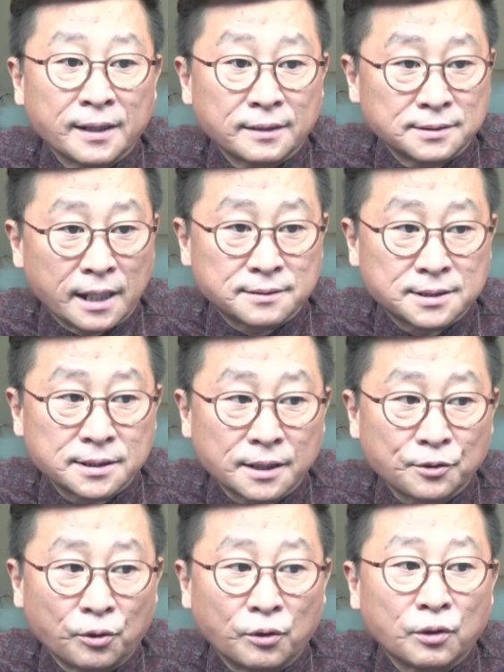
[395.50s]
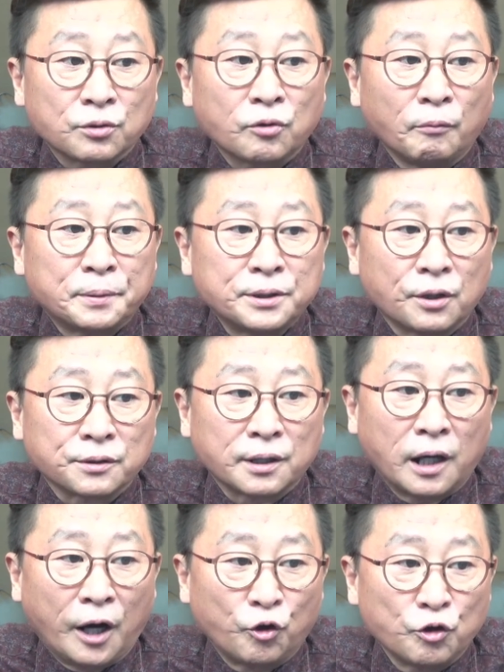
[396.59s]
대체제로 꼽히던
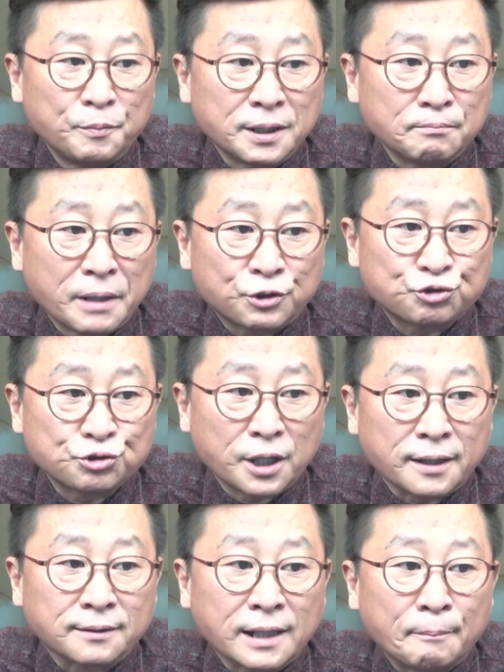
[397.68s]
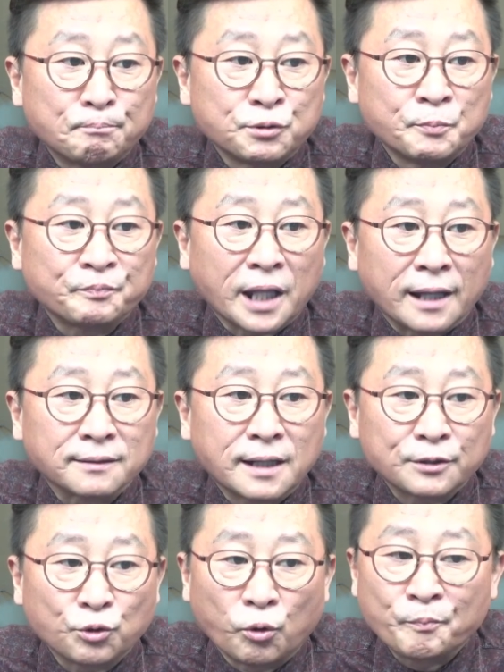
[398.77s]
하얼빈 맥주의 납품
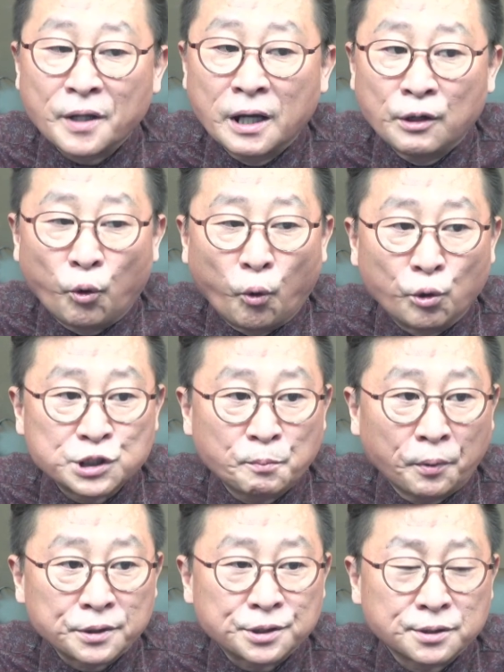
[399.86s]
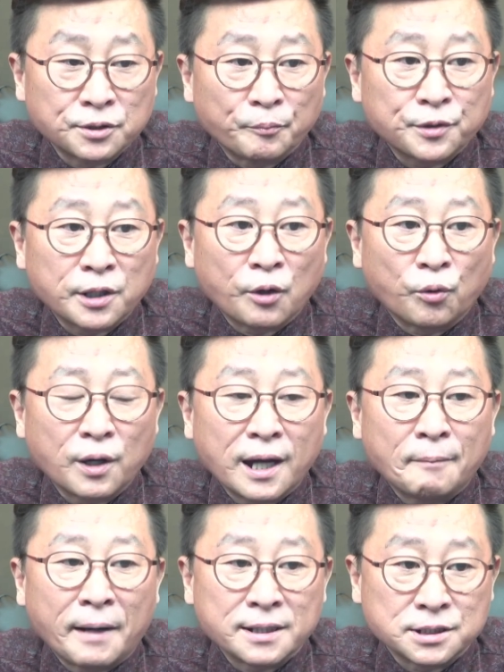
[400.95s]
단가도 50% 넘게 올라
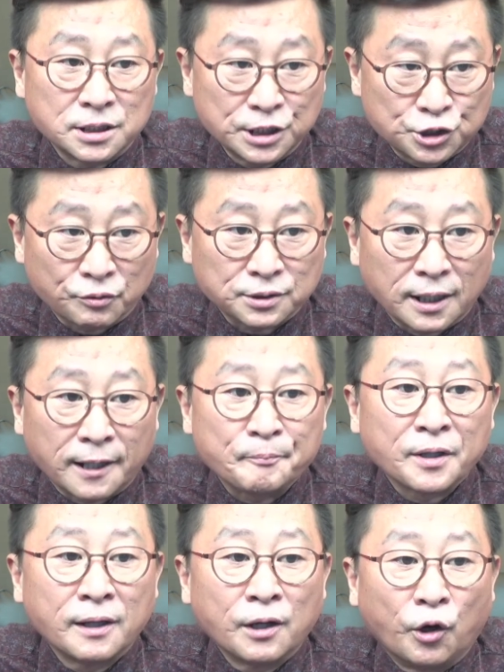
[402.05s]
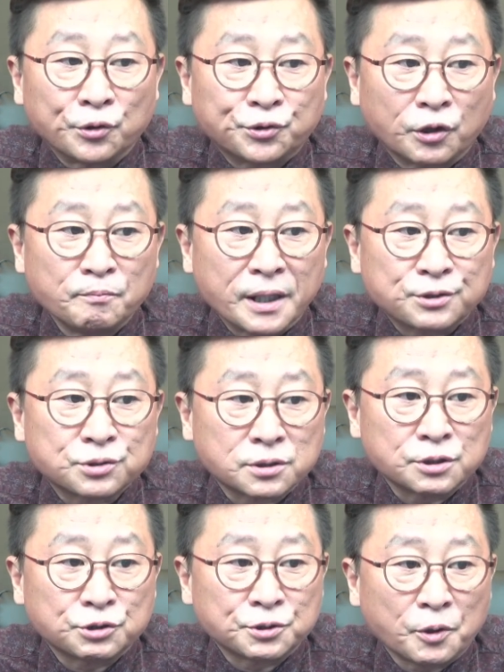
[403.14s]
마진이 적다 어떤
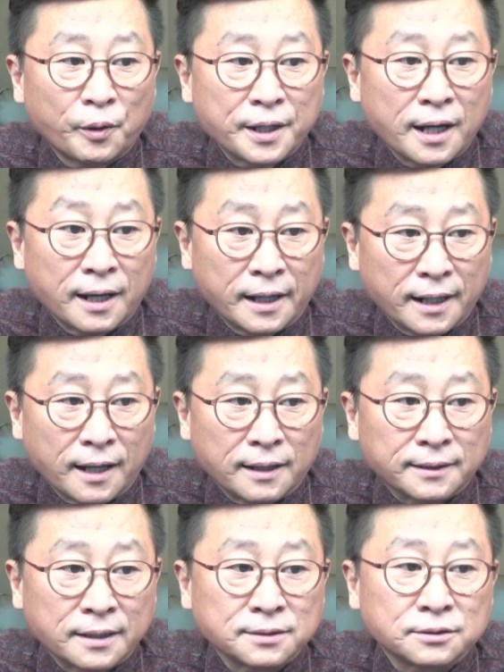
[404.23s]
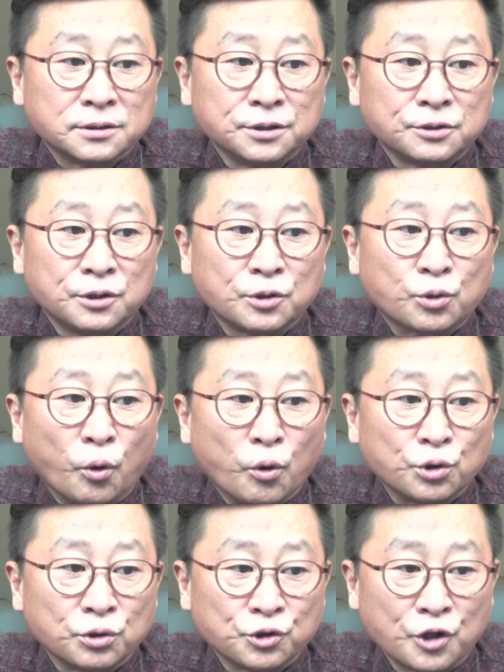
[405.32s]
맥주를 들여와야 하나라는 글을
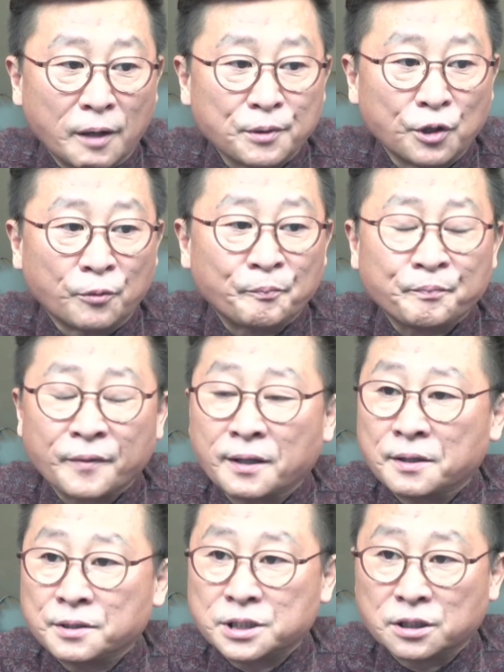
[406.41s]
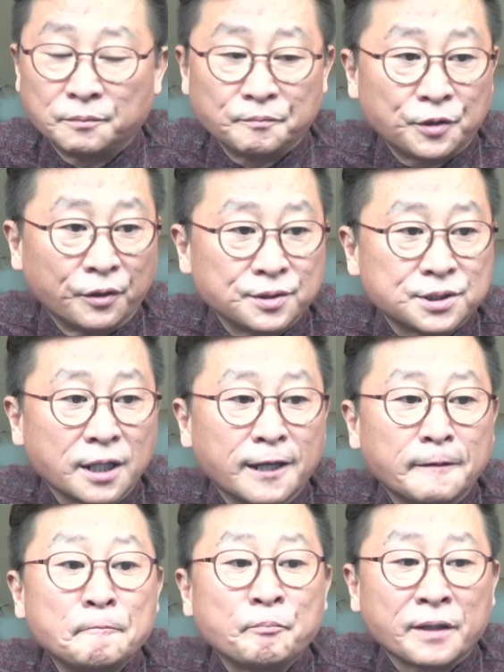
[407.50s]
공유하며 지금 현재
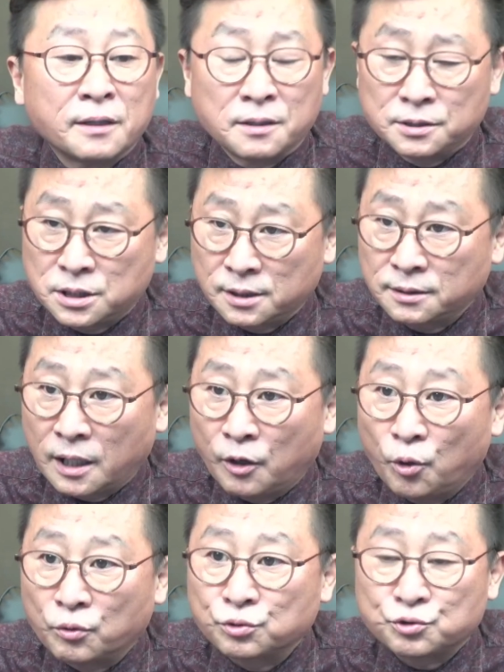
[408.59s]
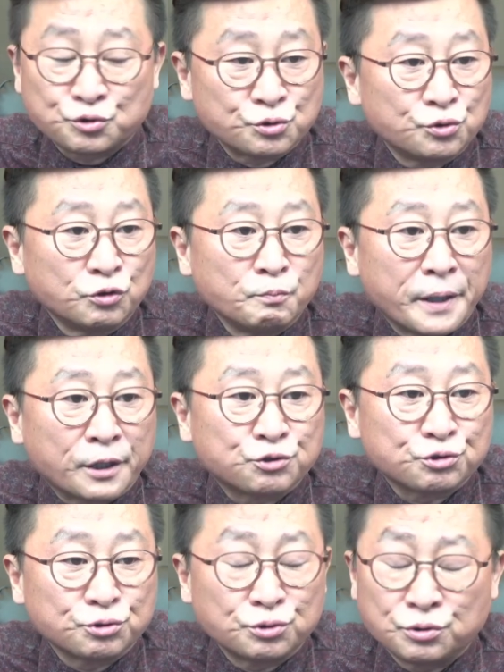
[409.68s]
칭다오 중국
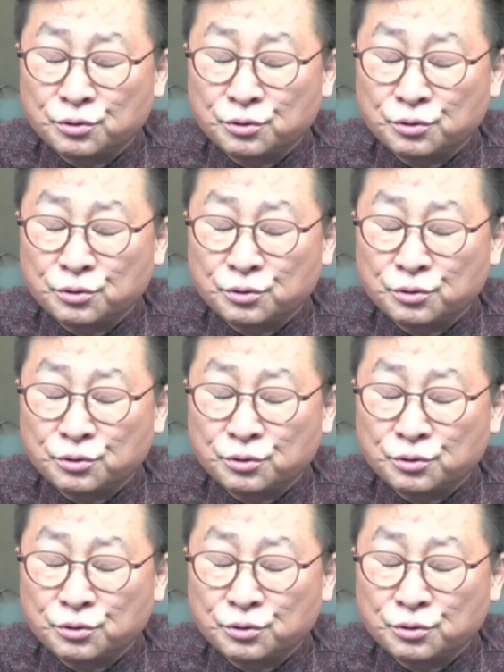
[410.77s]
맥주